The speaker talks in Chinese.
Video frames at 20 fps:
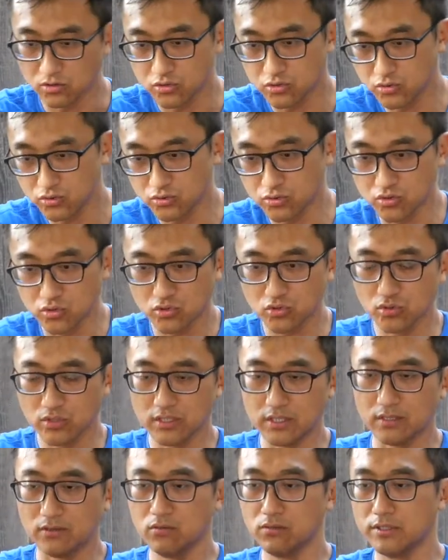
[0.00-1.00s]
处就是说
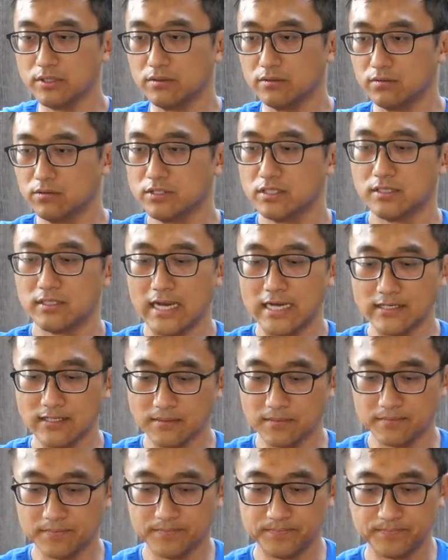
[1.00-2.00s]
呢，我先打
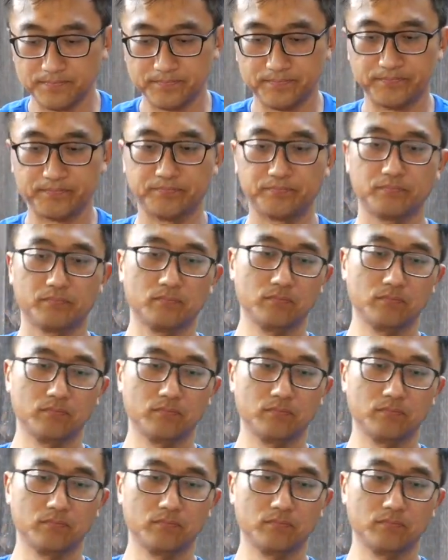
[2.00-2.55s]
掉。